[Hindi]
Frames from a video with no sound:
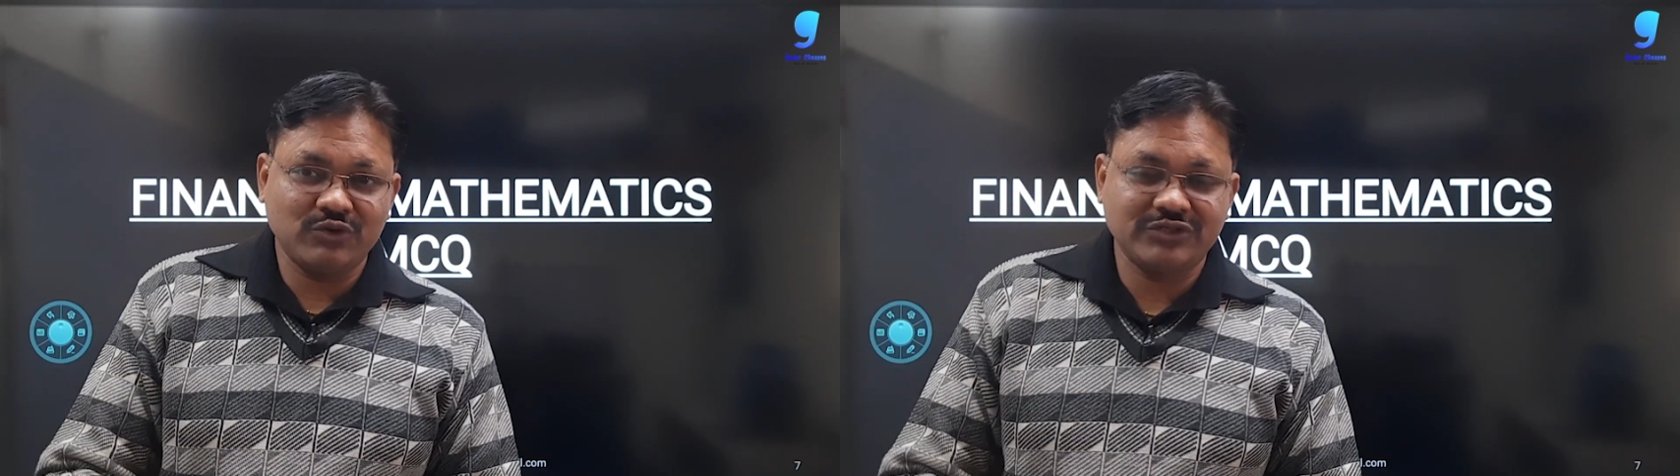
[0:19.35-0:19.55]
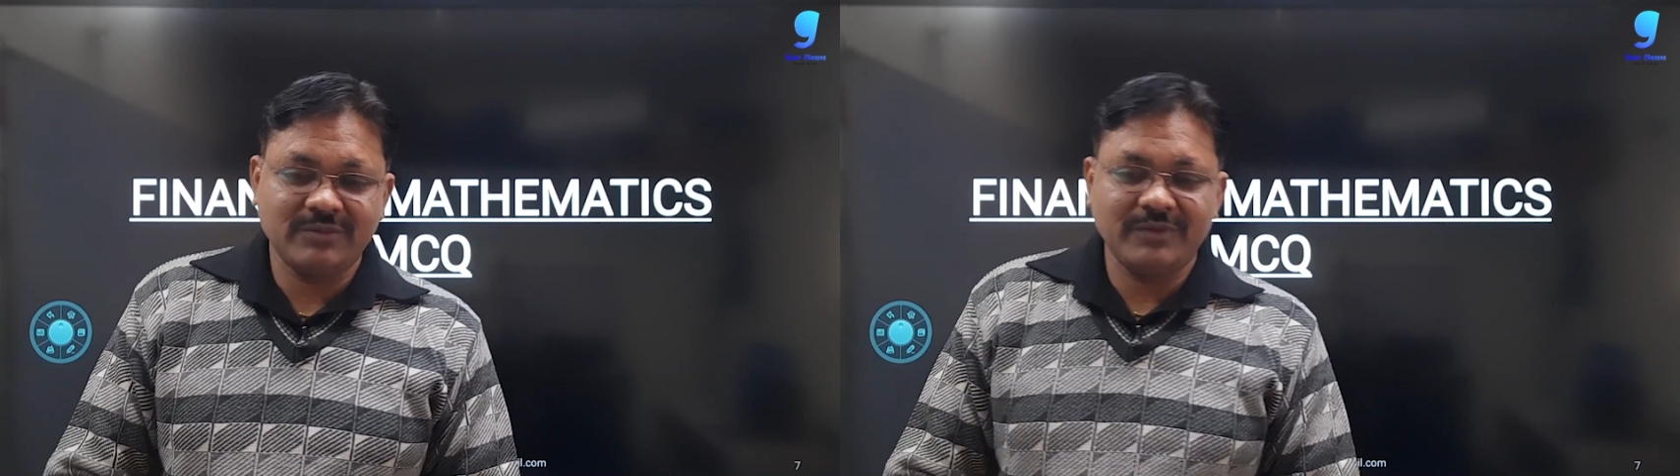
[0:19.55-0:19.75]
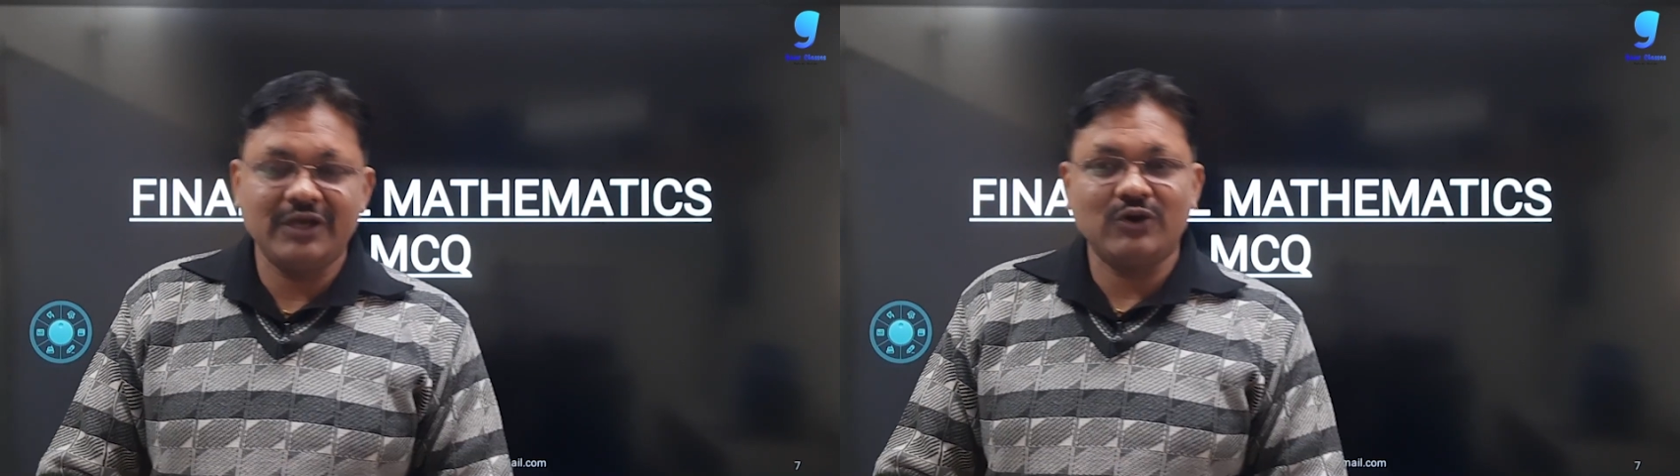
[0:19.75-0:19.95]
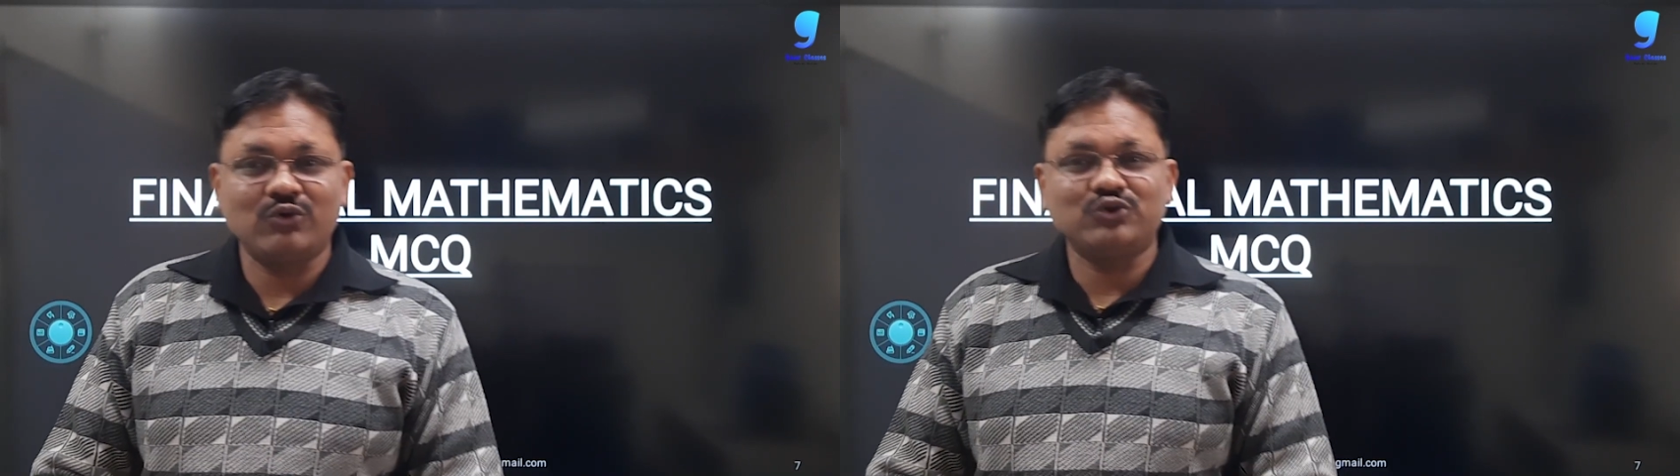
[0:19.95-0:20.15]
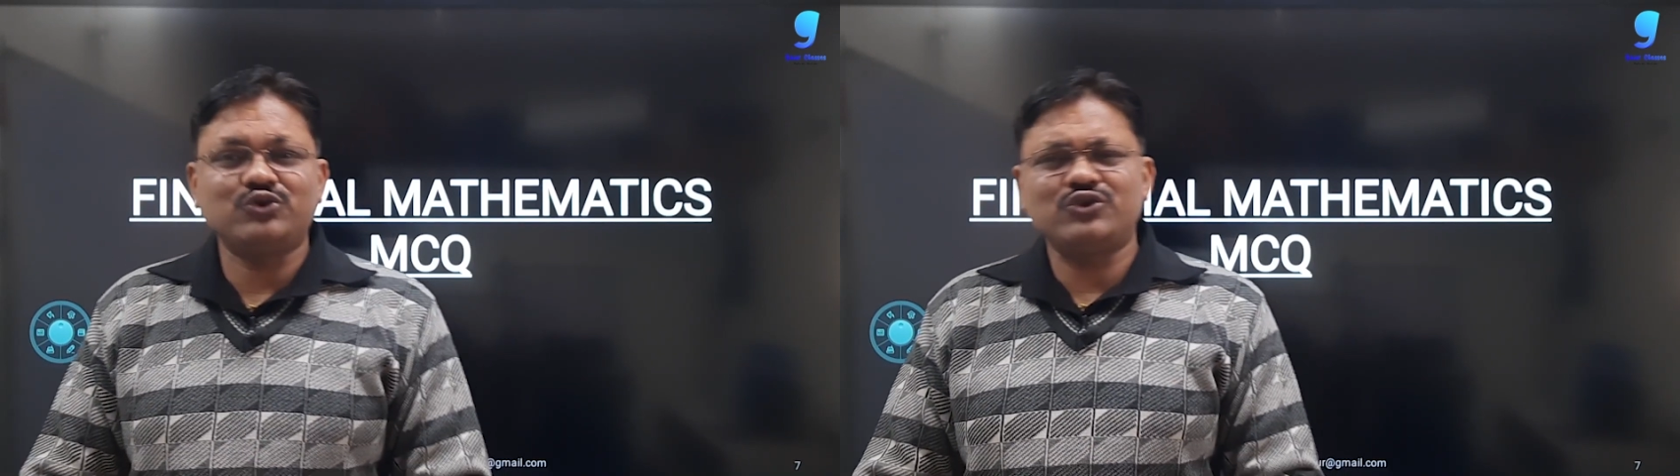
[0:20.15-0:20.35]
पोर्शन भी है
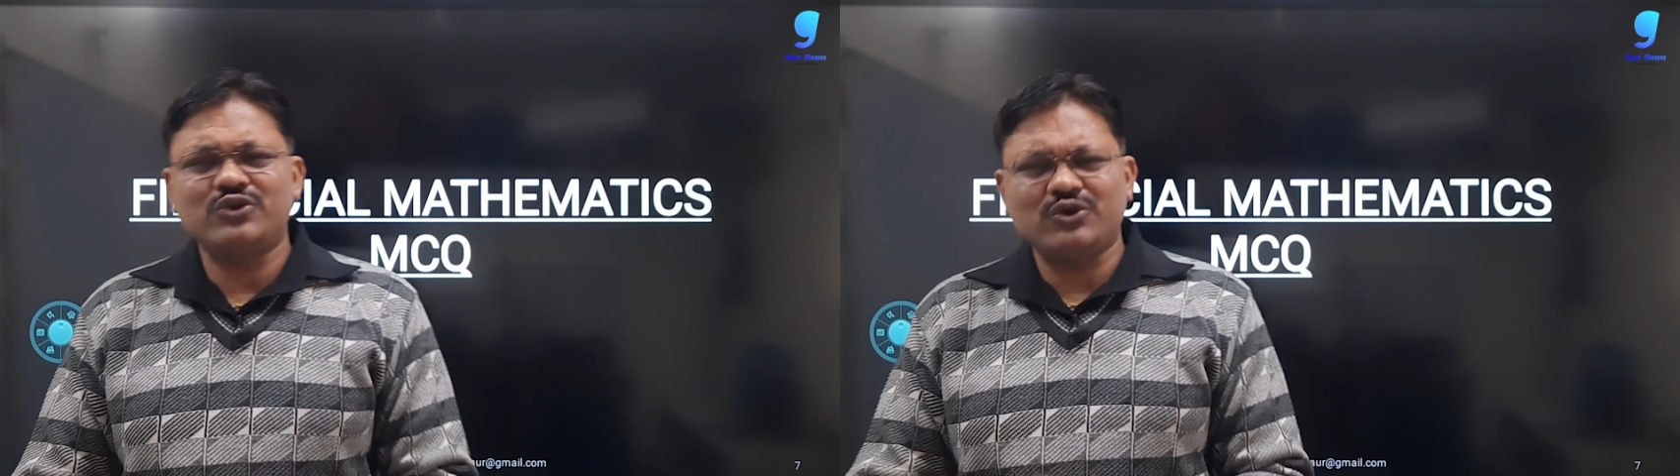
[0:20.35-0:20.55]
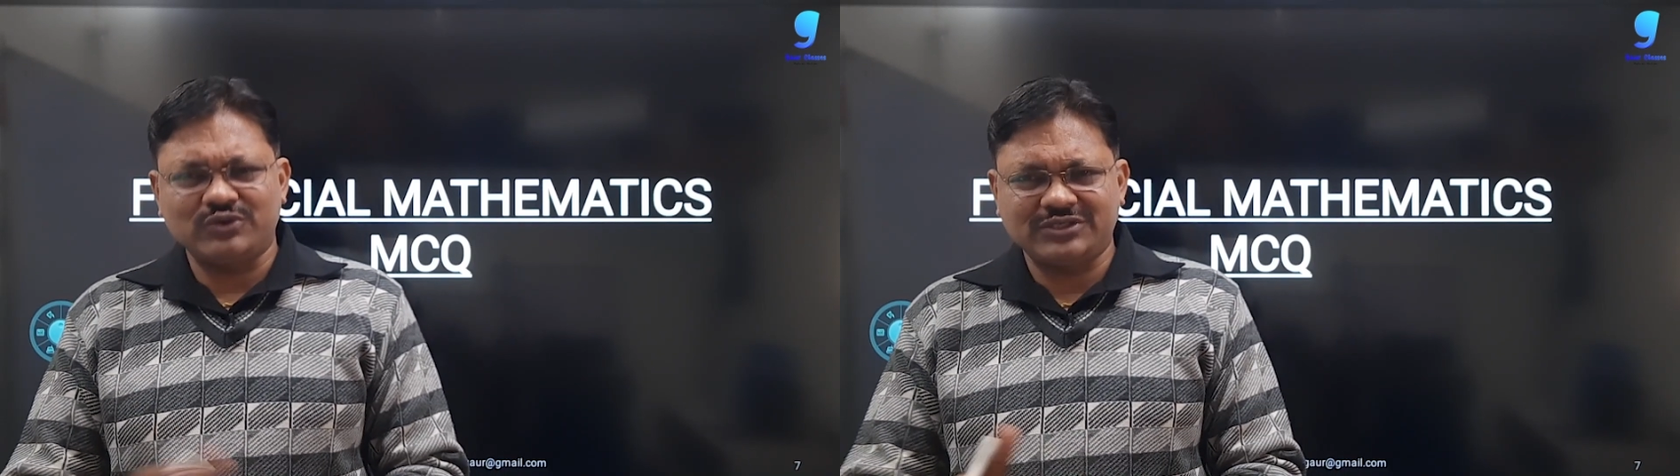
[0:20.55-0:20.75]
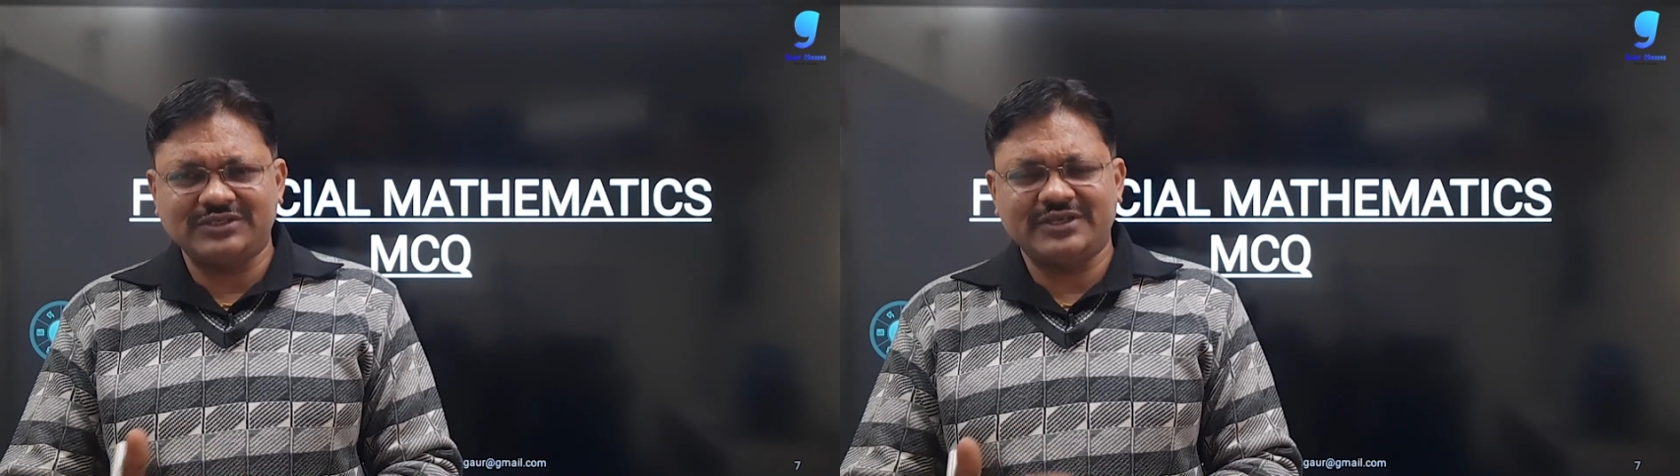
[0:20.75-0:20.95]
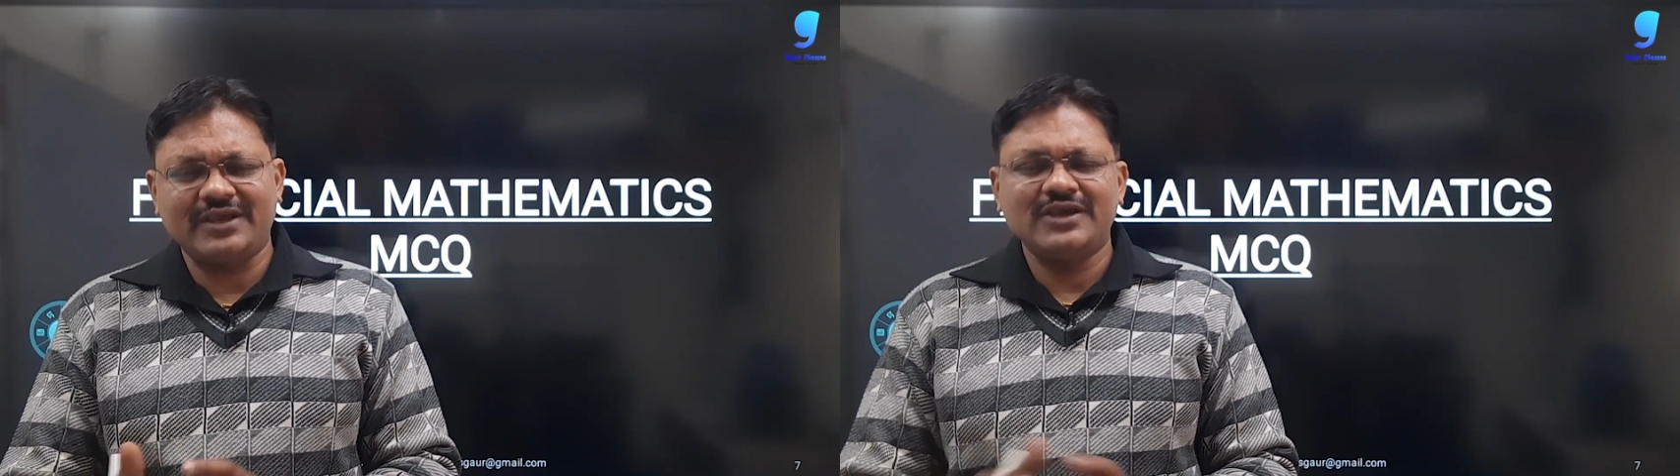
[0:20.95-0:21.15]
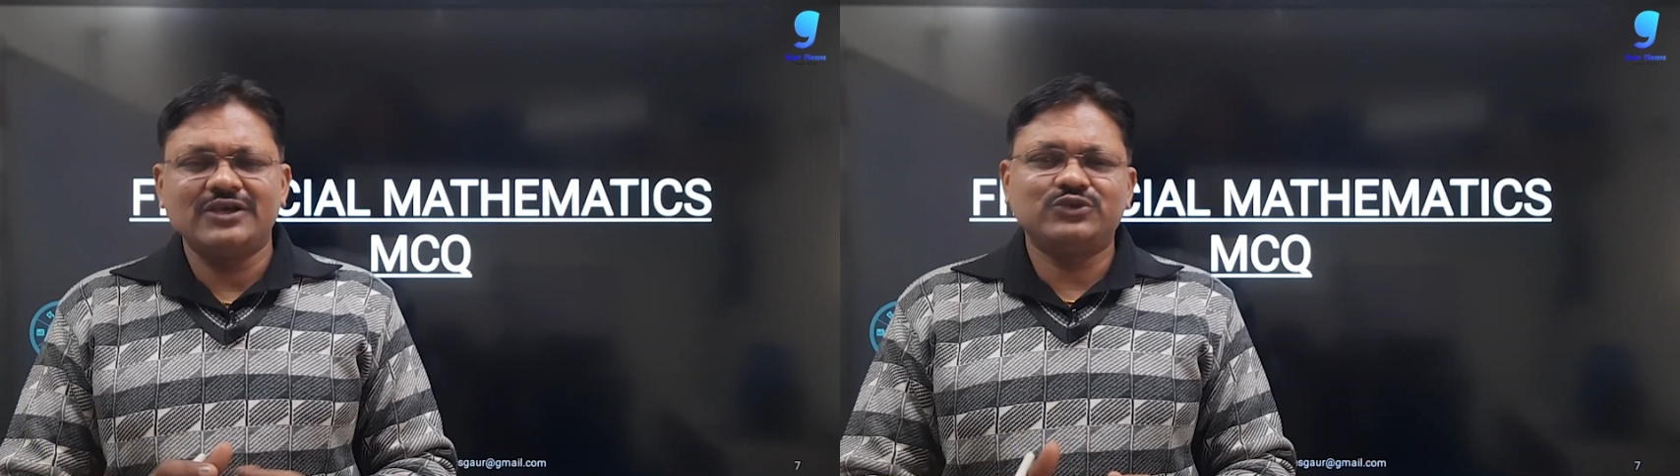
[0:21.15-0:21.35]
और कुछ छोटे छोटे क्वेश्चन हैं